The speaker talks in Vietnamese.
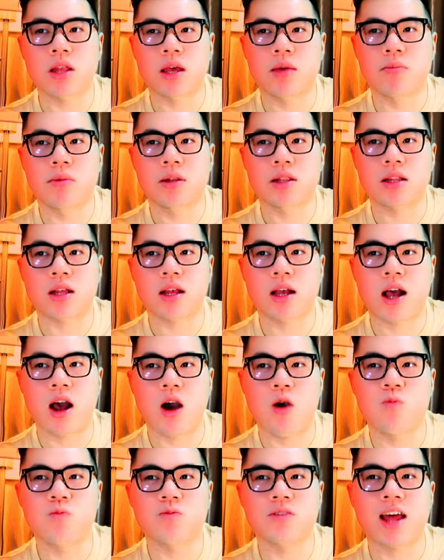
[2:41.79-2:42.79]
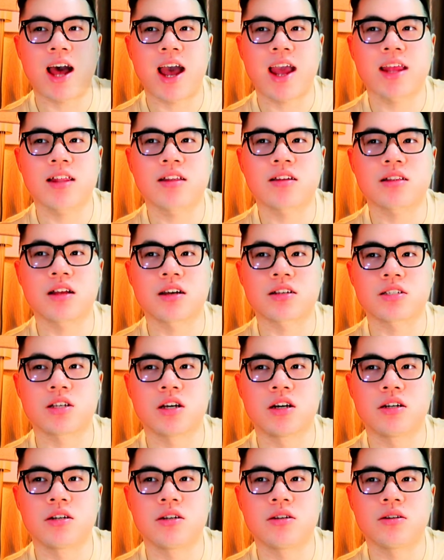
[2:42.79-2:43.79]
thì mình không thấy nó thật
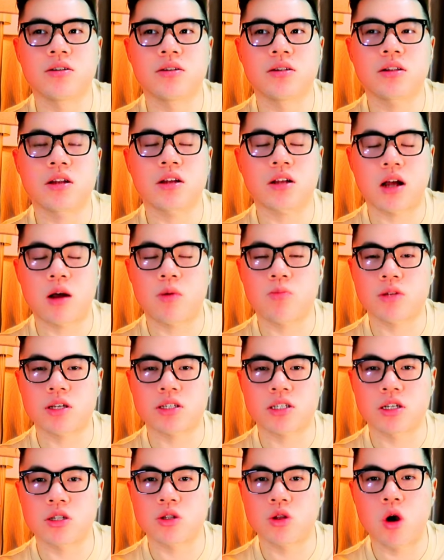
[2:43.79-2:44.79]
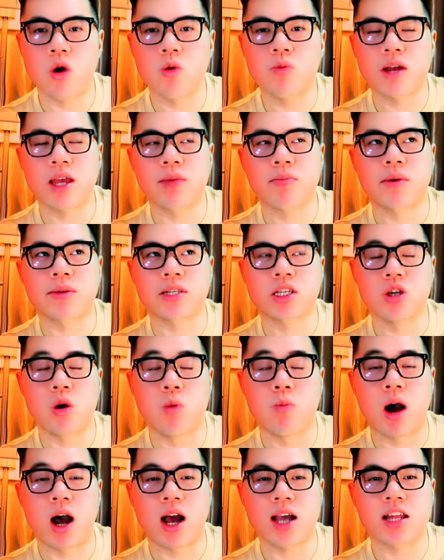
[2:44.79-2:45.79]
sự nó không thật sự tốt khi mà sử
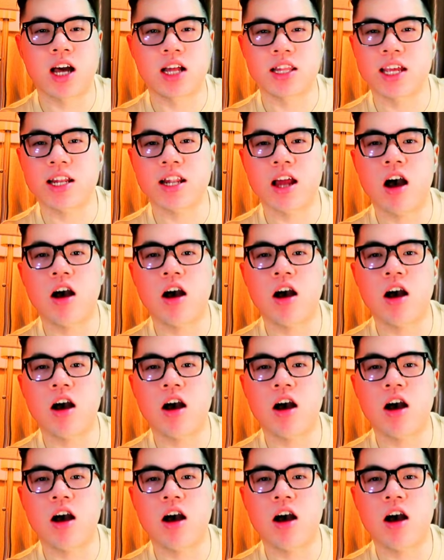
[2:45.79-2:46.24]
dụng ở cái thời tiết